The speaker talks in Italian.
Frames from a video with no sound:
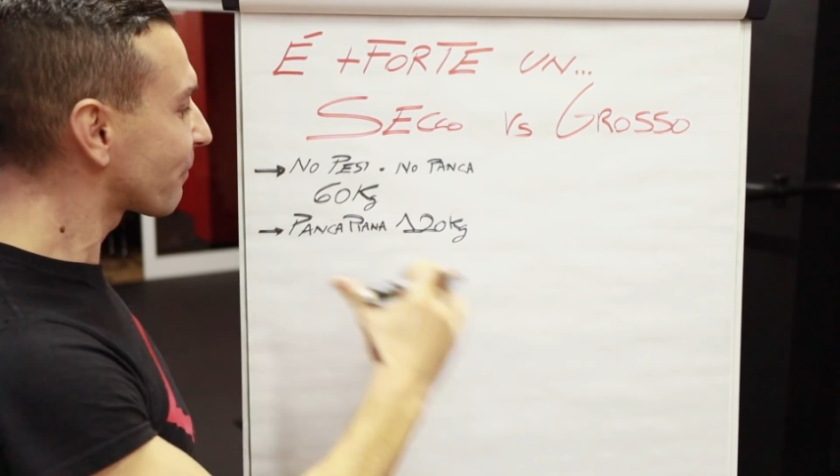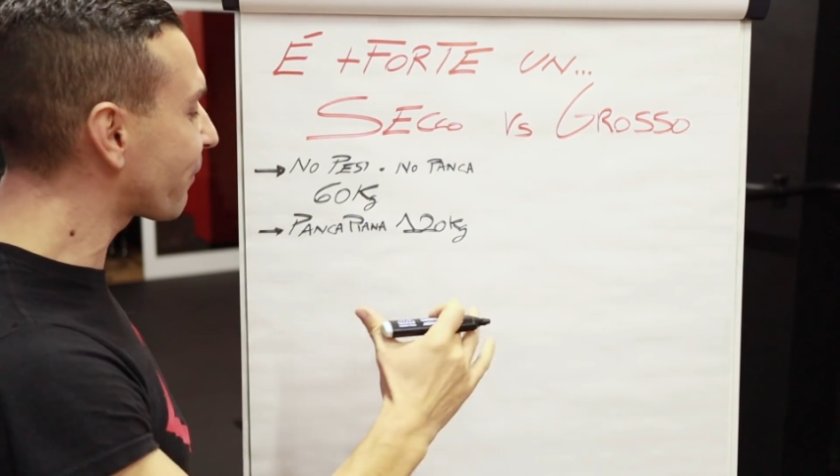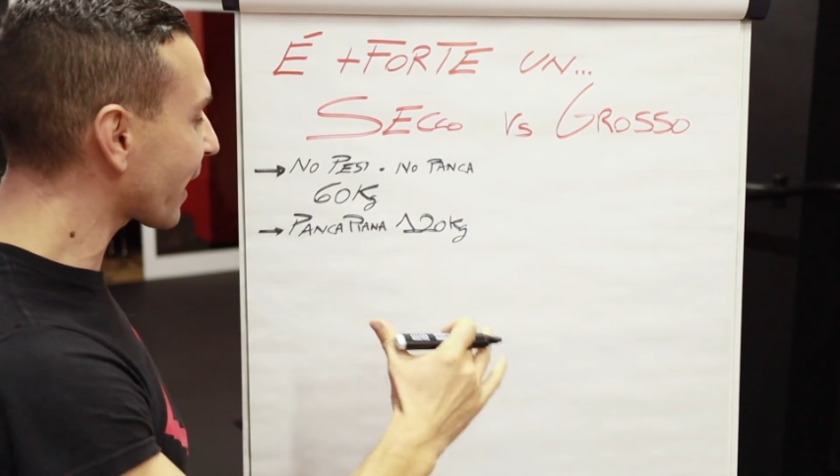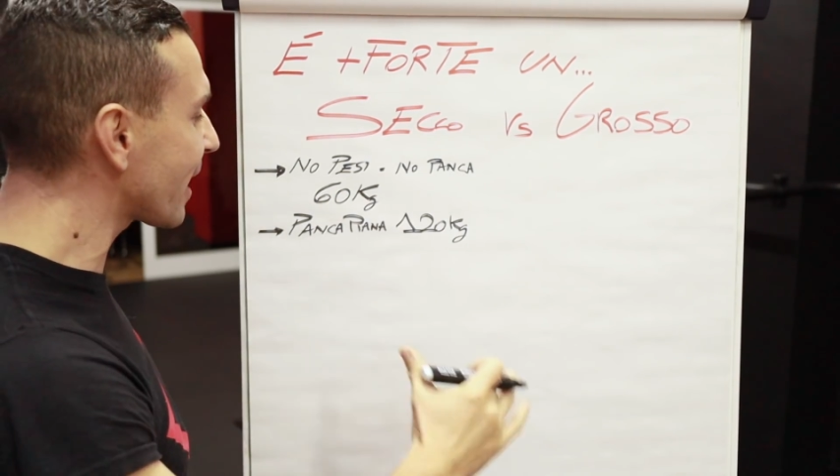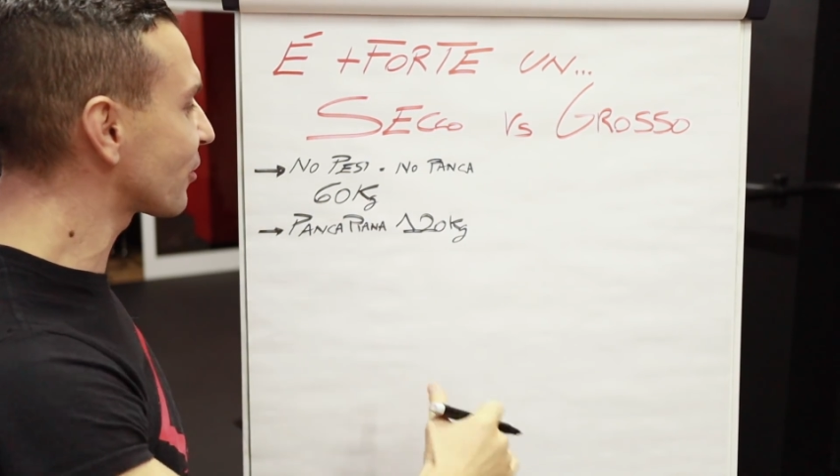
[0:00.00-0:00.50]

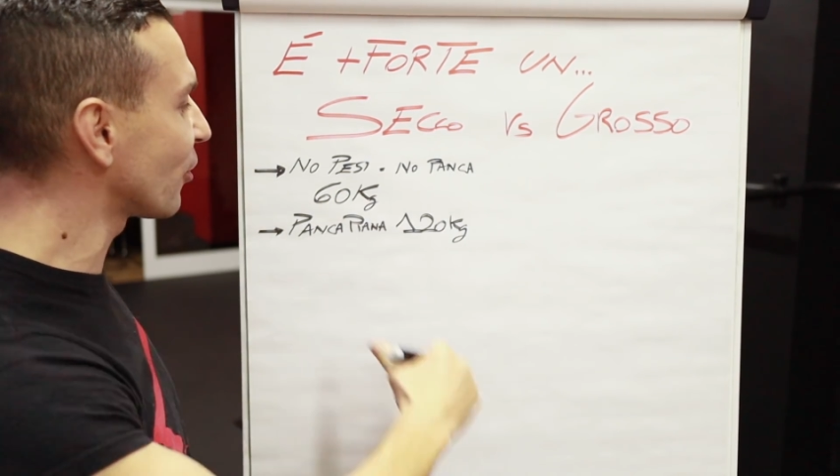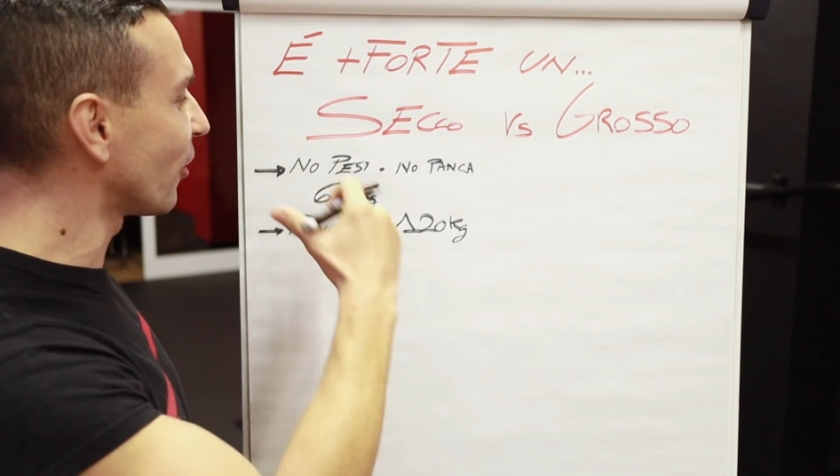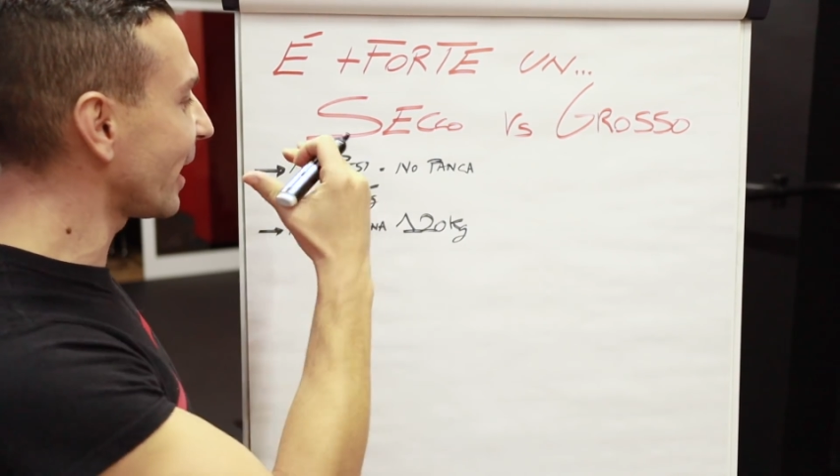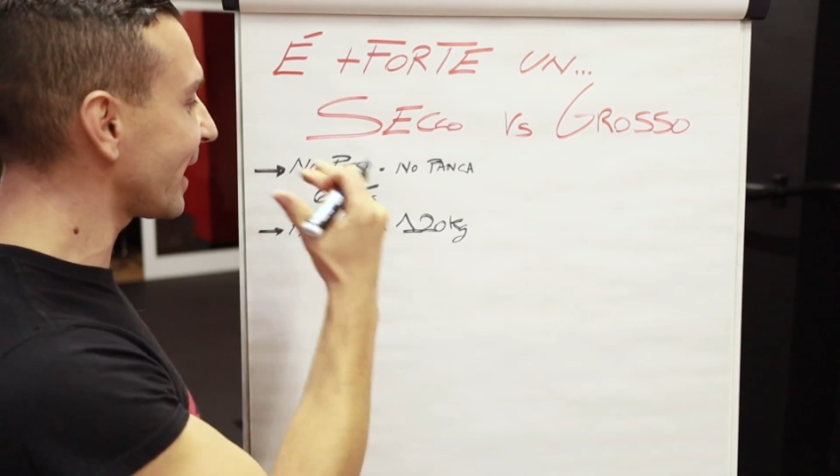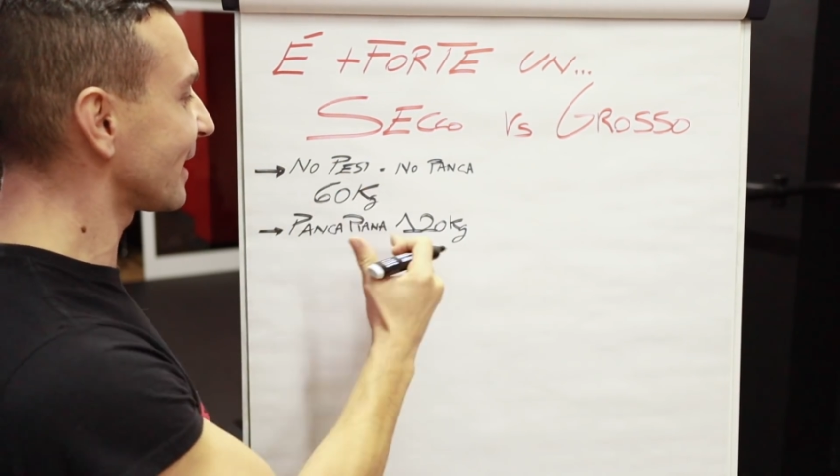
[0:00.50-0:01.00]

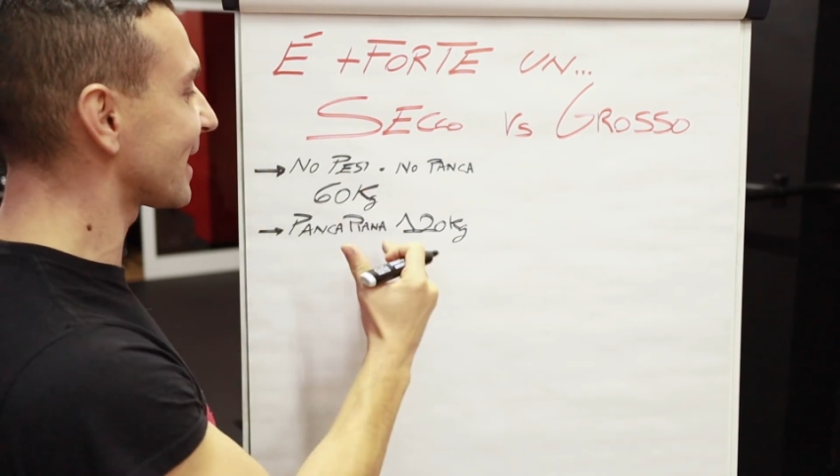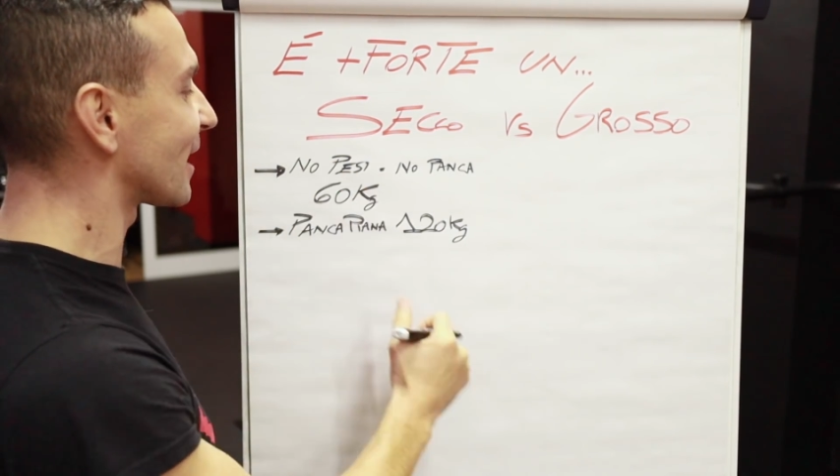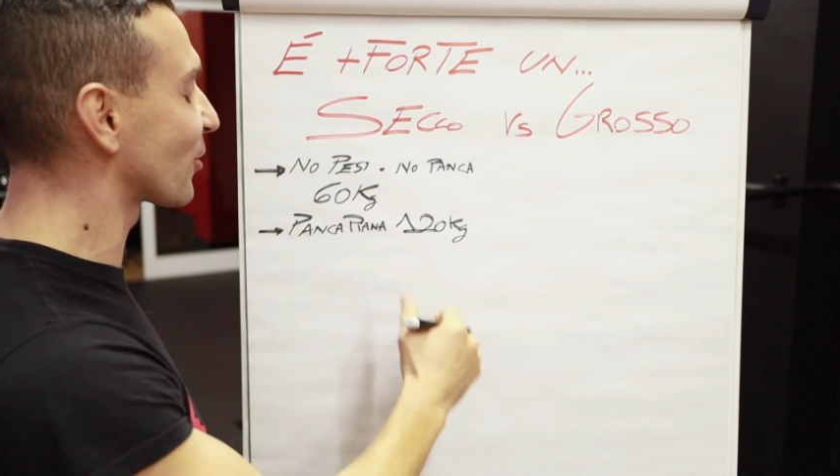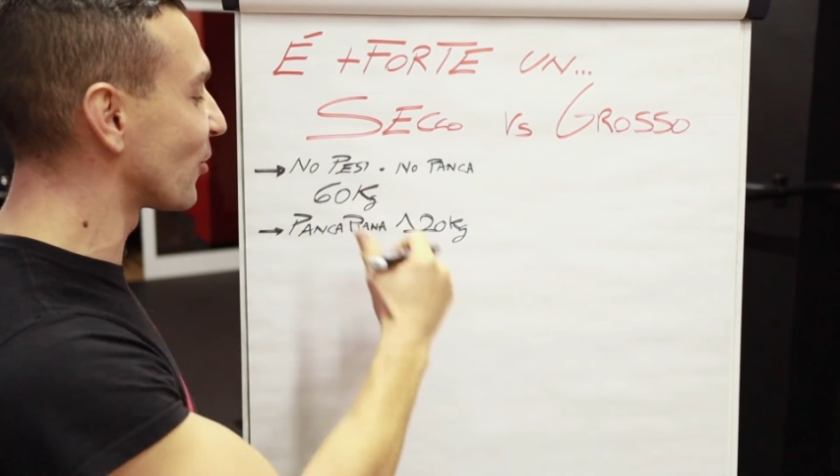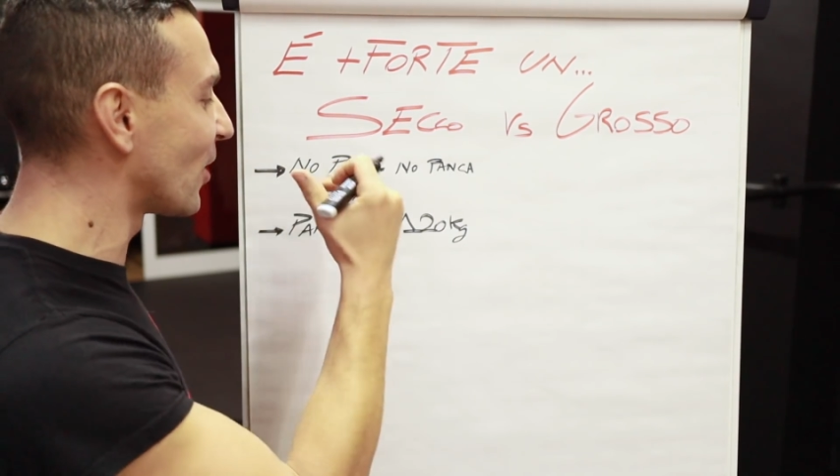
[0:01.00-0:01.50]
freddo, è
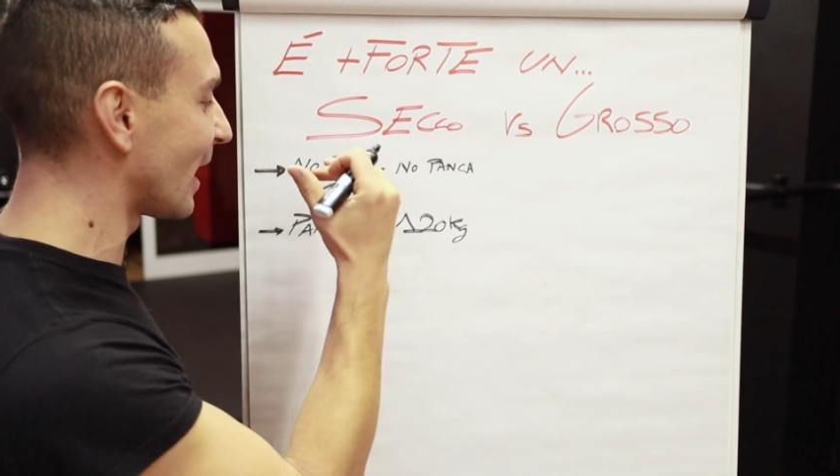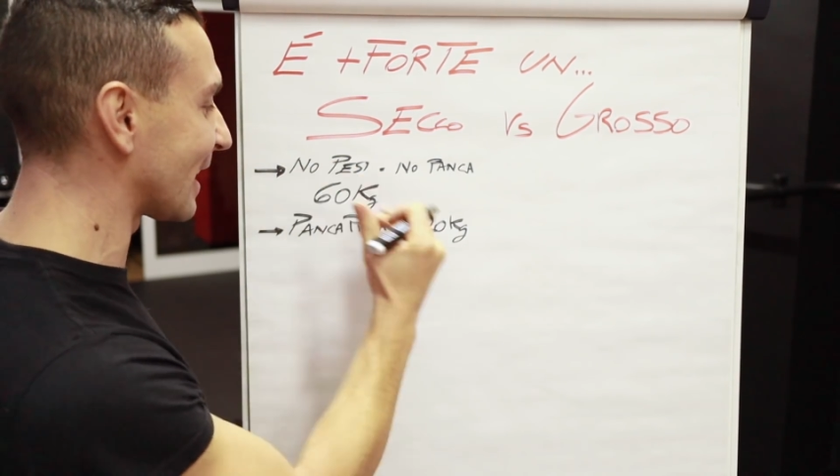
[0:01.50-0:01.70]
andato